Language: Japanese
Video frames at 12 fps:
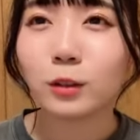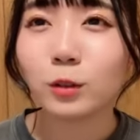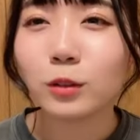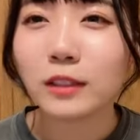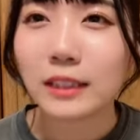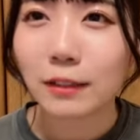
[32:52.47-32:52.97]

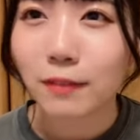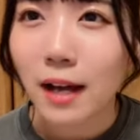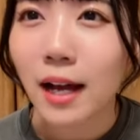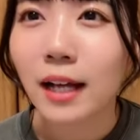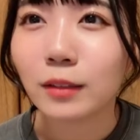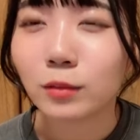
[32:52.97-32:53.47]
フルーチェ
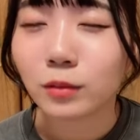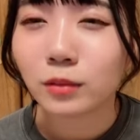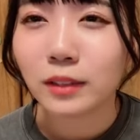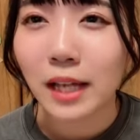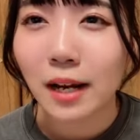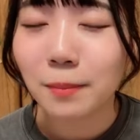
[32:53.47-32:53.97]
はあ
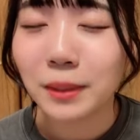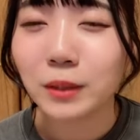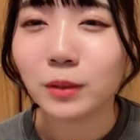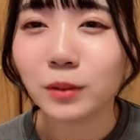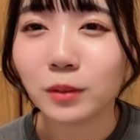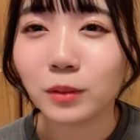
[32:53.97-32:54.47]
の
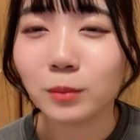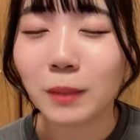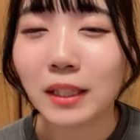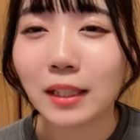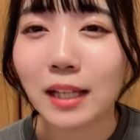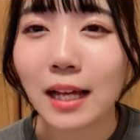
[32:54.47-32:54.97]
キャラメル
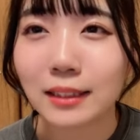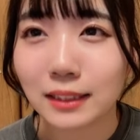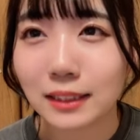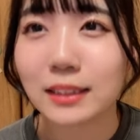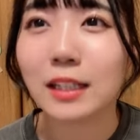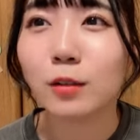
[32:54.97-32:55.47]
バナナ
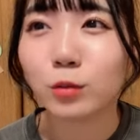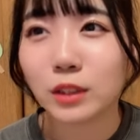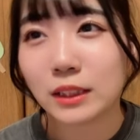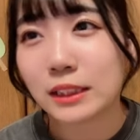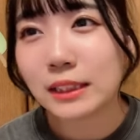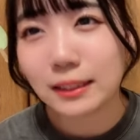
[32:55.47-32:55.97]
味が
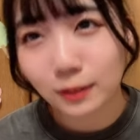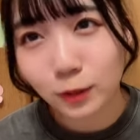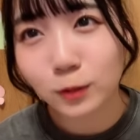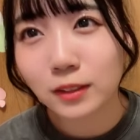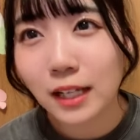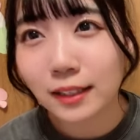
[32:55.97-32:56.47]
美味しいで
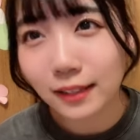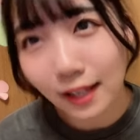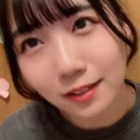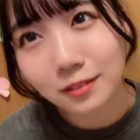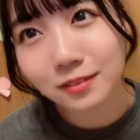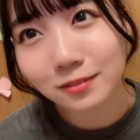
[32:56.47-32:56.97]
すよ
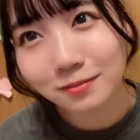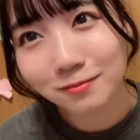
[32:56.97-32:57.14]
サータン